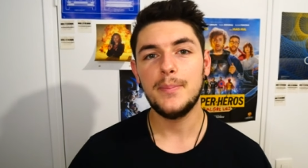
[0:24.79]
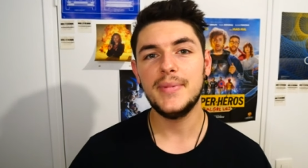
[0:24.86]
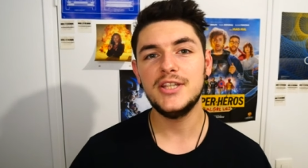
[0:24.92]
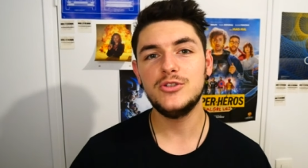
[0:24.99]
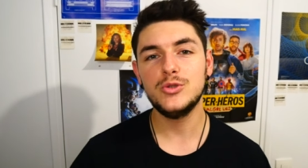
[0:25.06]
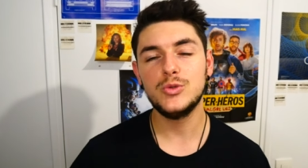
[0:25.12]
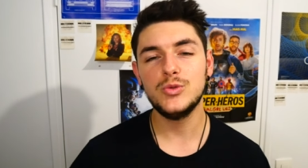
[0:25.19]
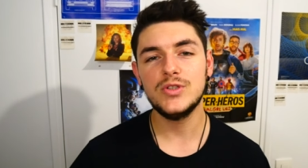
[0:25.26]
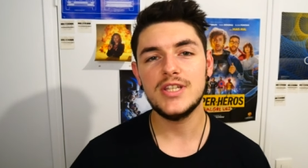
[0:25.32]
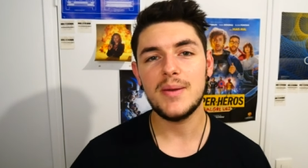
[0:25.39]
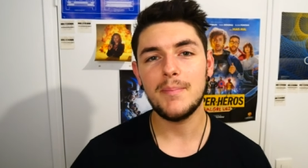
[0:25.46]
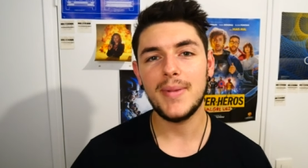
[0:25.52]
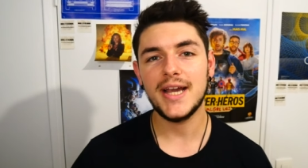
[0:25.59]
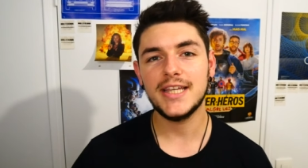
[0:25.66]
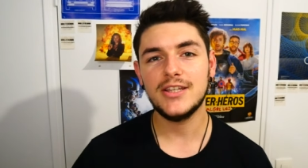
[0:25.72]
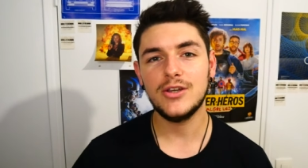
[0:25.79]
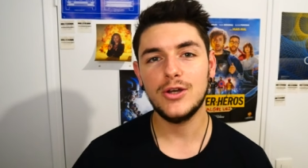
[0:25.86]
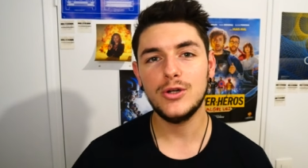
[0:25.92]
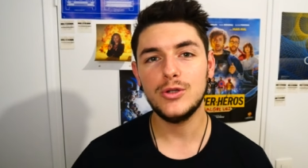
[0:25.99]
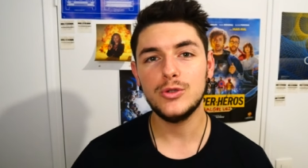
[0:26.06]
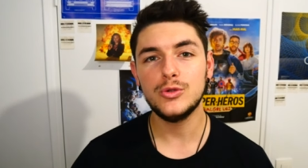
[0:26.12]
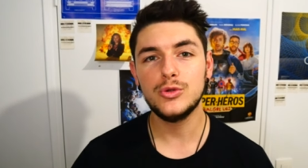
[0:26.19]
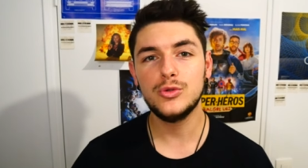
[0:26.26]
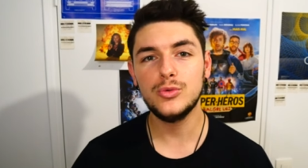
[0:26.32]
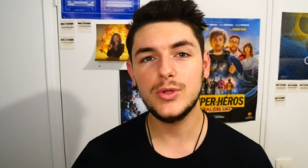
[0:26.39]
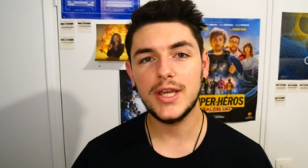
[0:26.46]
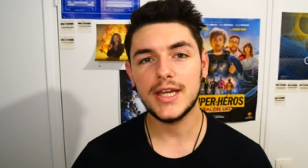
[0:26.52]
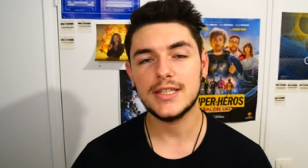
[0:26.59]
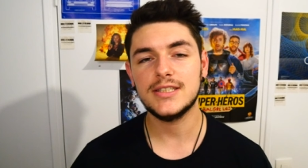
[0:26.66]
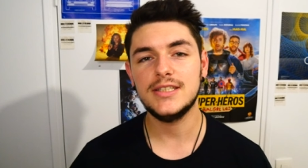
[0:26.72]
mais du coup c'est Michael
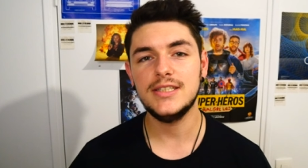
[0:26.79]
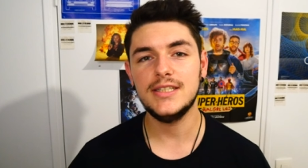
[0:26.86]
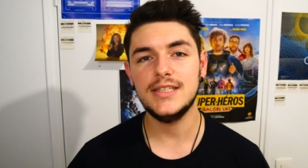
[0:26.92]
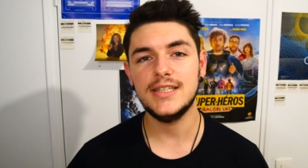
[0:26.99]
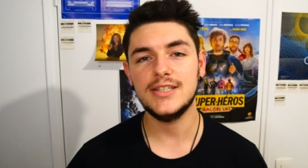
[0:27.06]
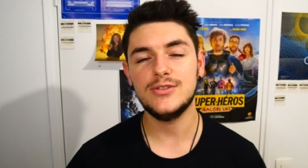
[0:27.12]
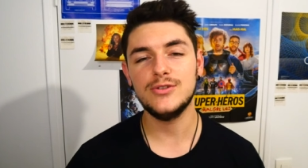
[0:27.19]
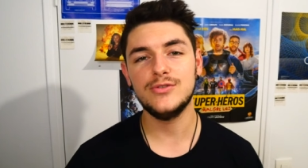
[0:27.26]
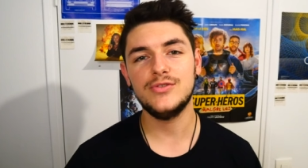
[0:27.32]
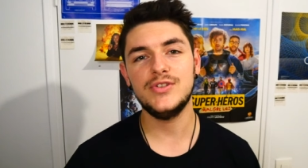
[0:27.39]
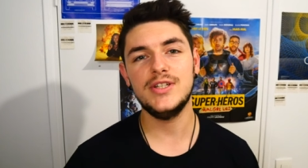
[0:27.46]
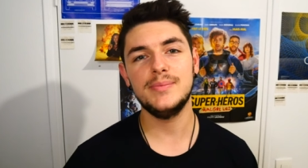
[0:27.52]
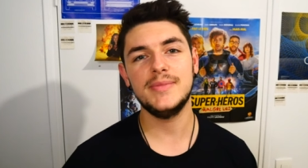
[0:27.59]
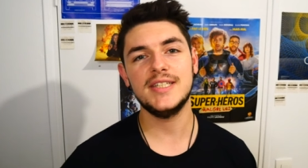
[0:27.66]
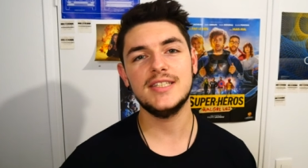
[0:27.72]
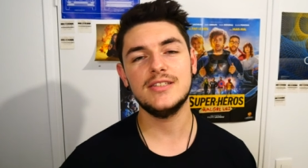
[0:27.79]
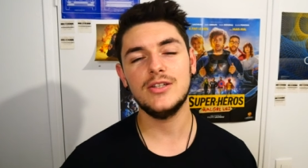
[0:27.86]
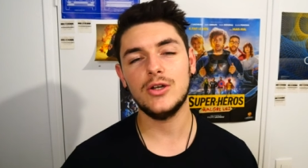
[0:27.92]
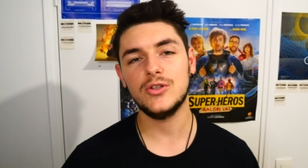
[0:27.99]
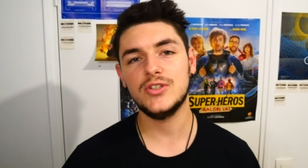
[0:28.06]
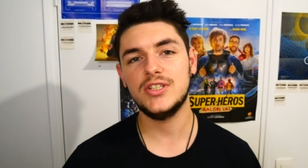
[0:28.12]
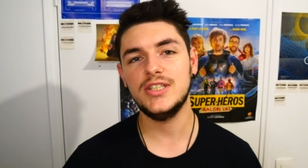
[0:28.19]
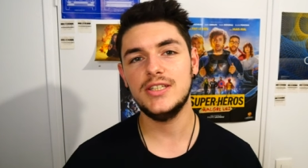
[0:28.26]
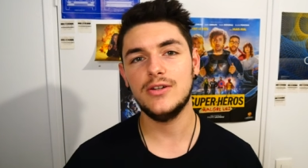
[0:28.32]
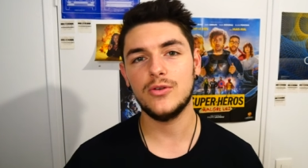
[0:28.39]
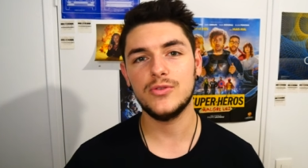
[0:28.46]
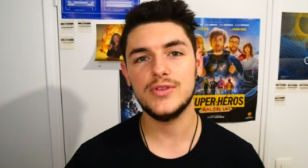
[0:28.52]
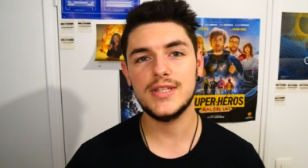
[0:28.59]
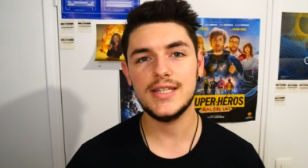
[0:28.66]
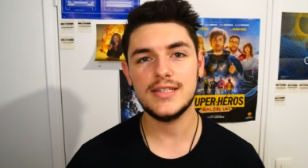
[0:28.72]
Dougherty et ce film est sorti
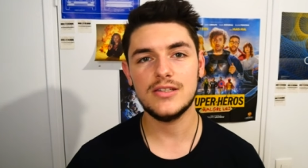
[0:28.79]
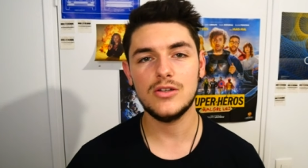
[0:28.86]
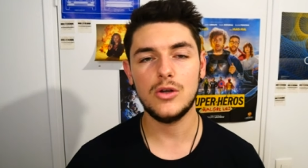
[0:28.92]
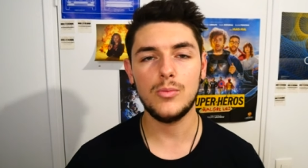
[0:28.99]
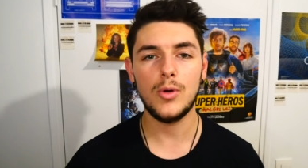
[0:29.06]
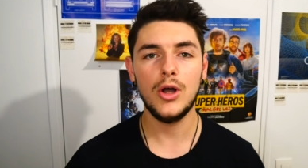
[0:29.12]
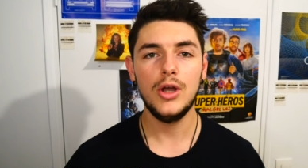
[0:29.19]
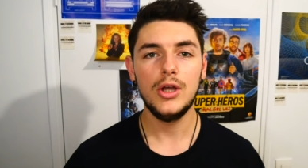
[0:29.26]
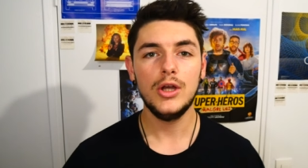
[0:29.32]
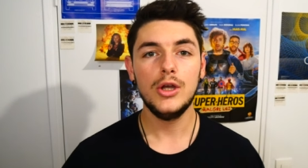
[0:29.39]
en décembre